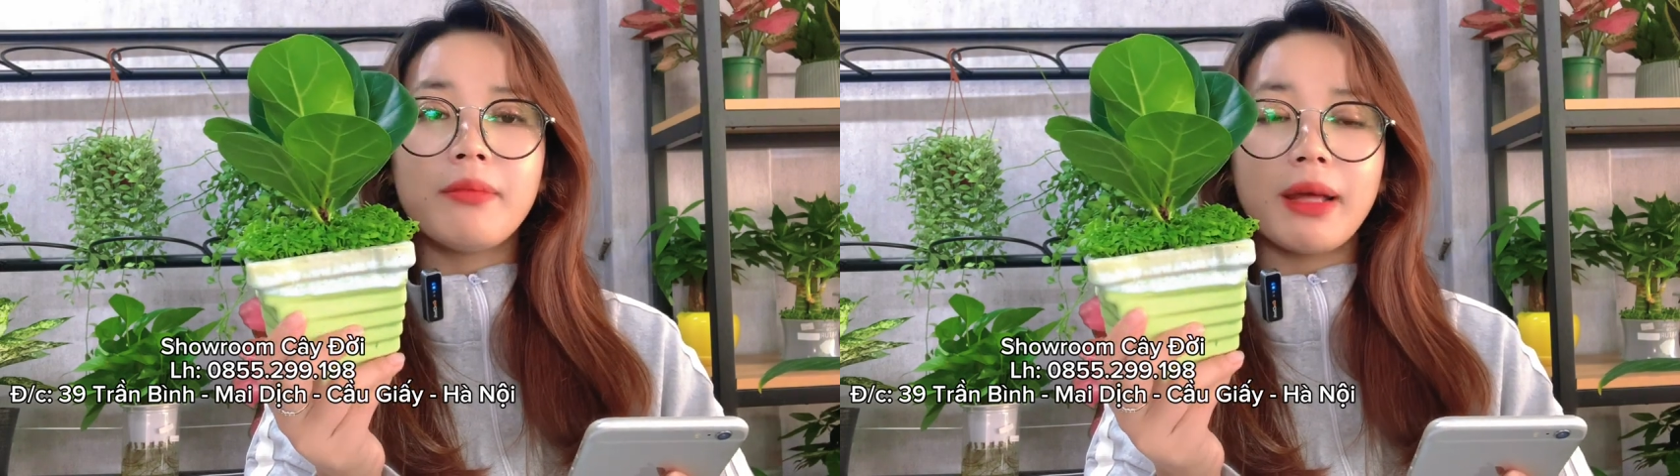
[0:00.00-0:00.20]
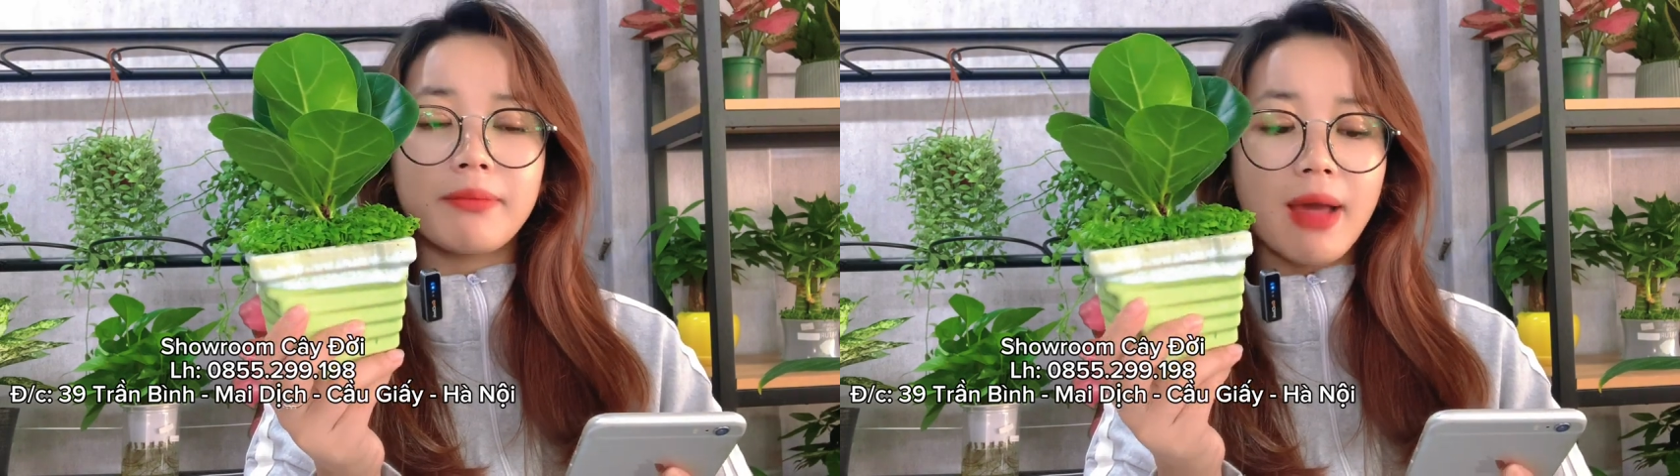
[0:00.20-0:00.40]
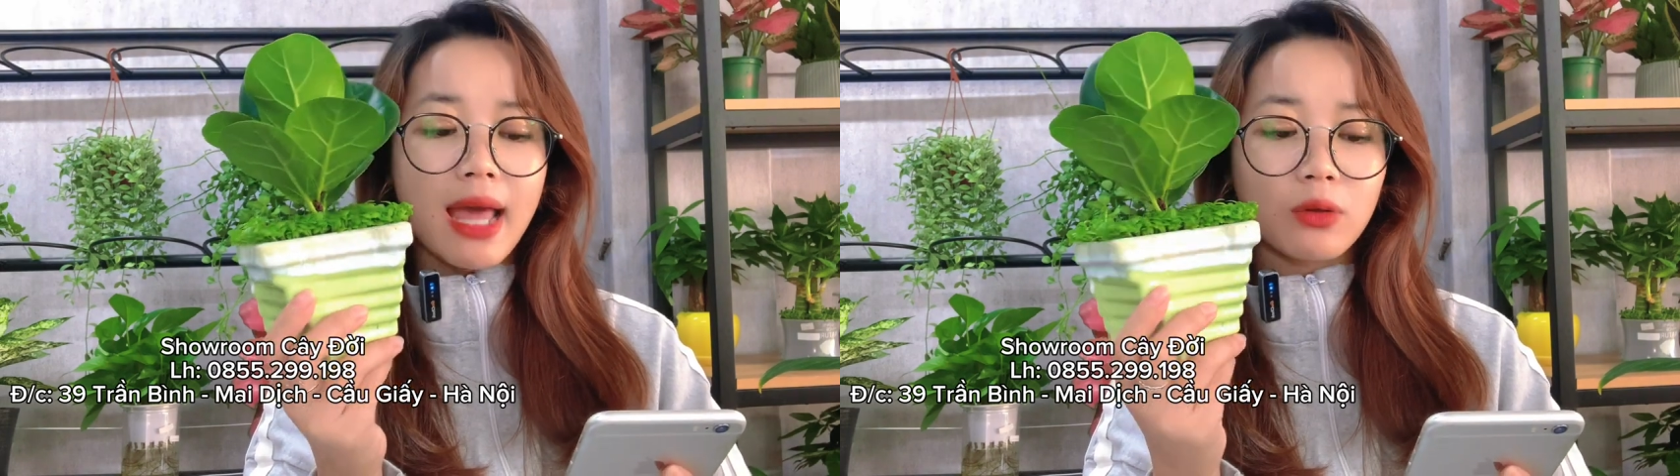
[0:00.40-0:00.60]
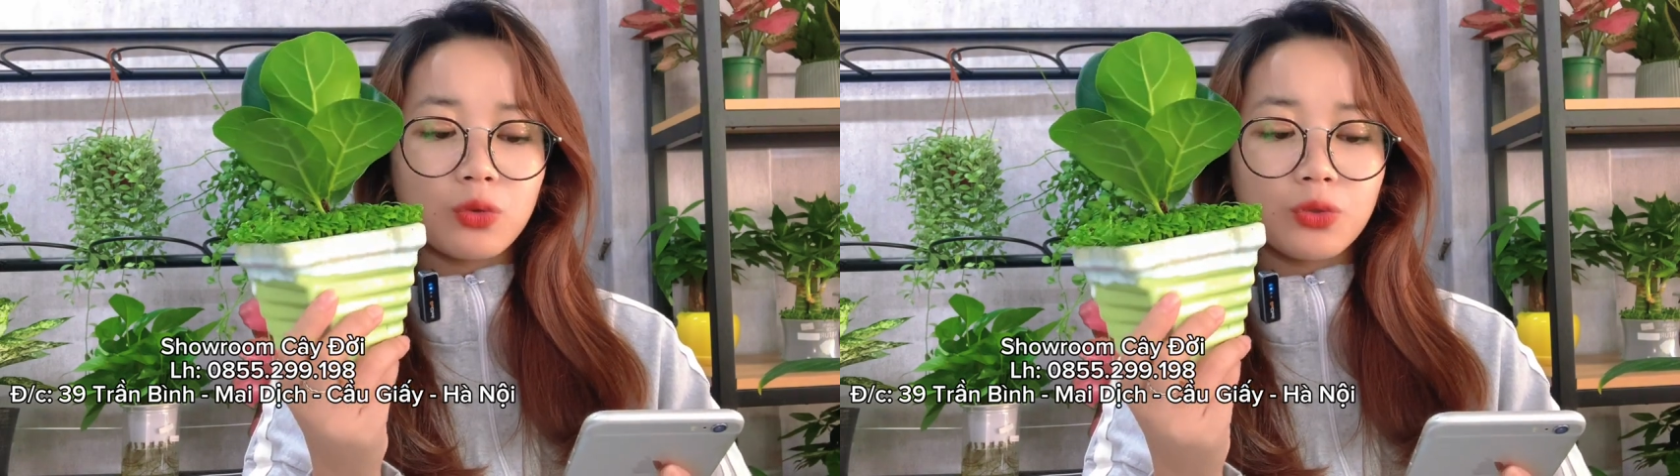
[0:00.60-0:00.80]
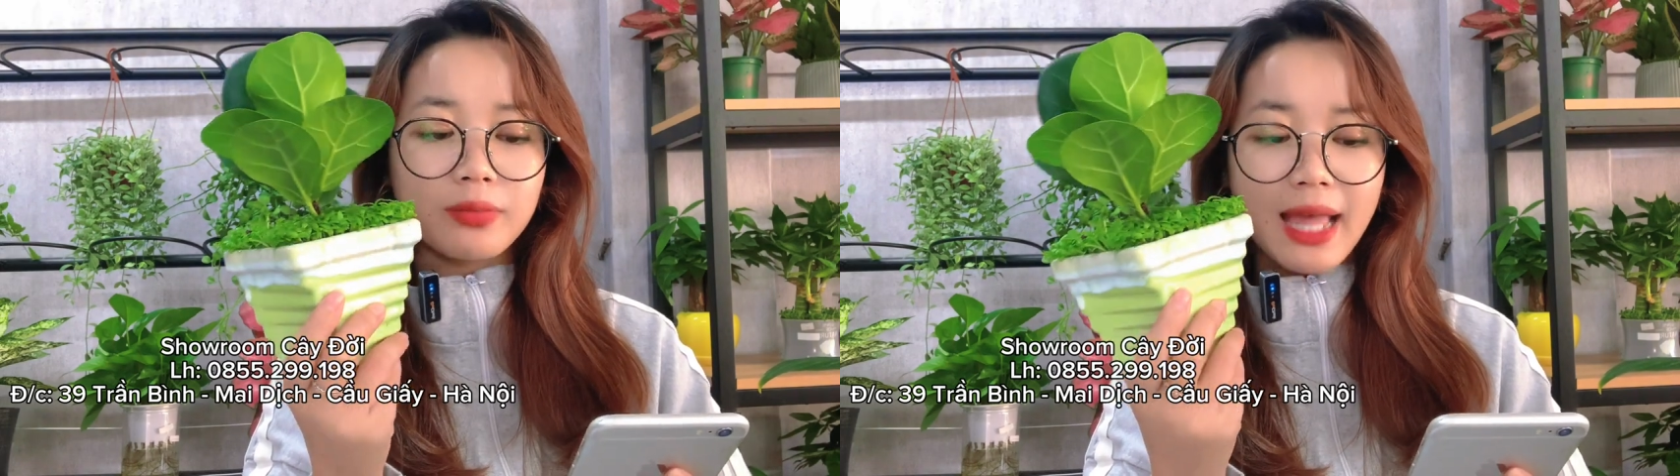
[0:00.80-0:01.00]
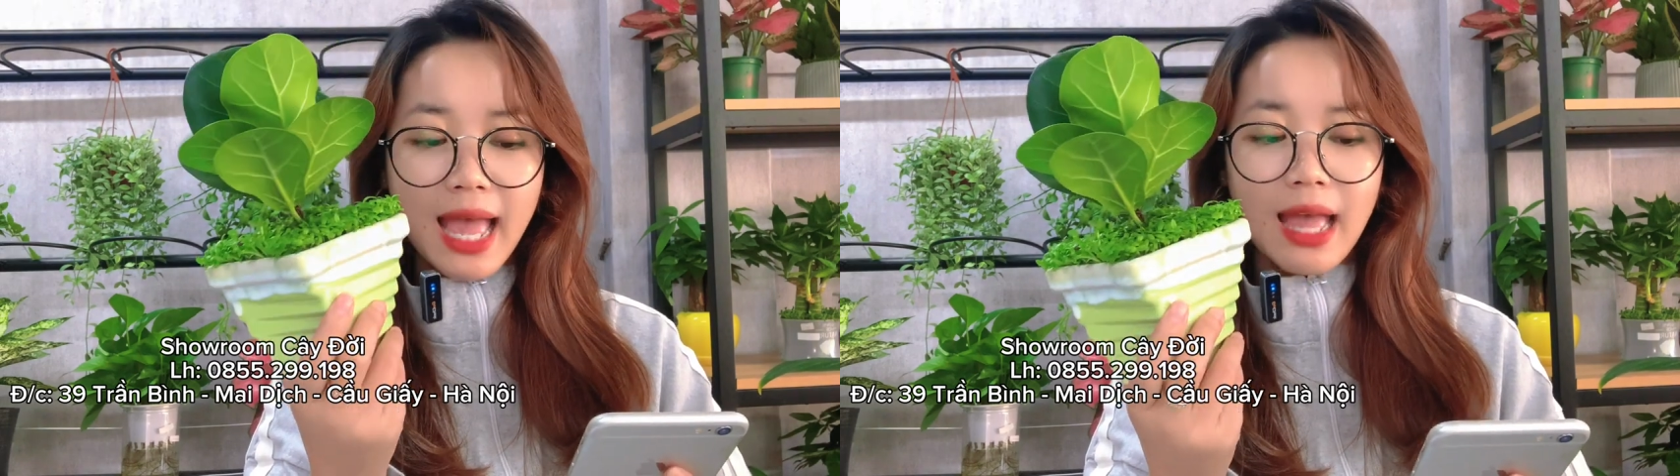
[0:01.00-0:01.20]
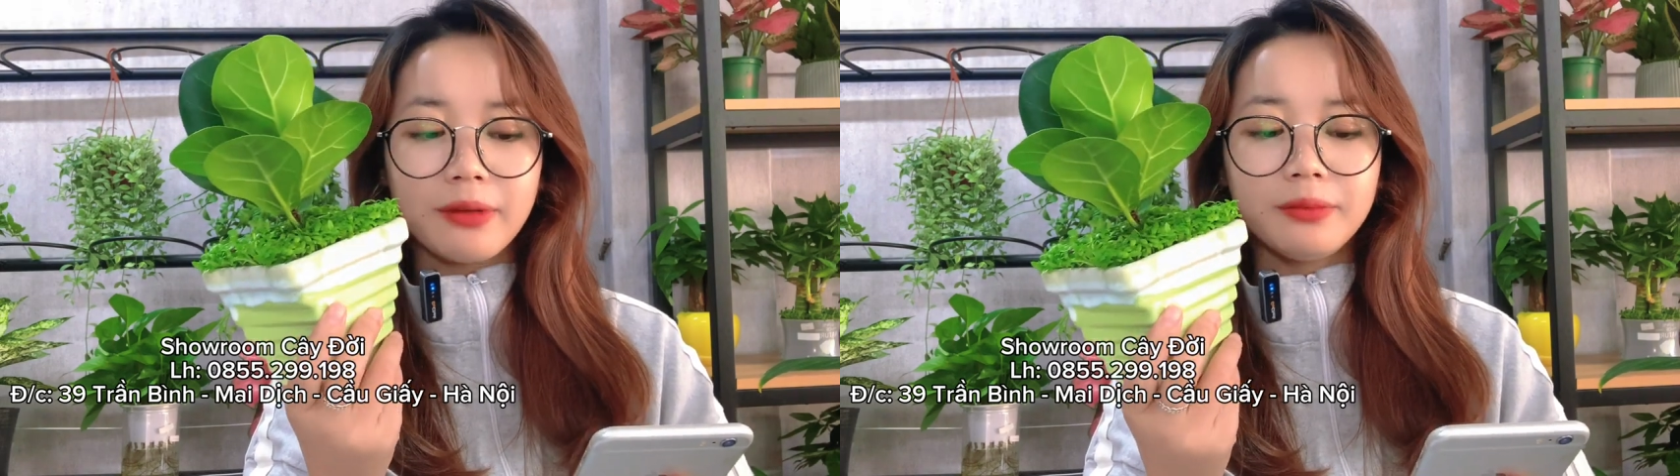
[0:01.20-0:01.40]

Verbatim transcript: mặt bàn của chúng ta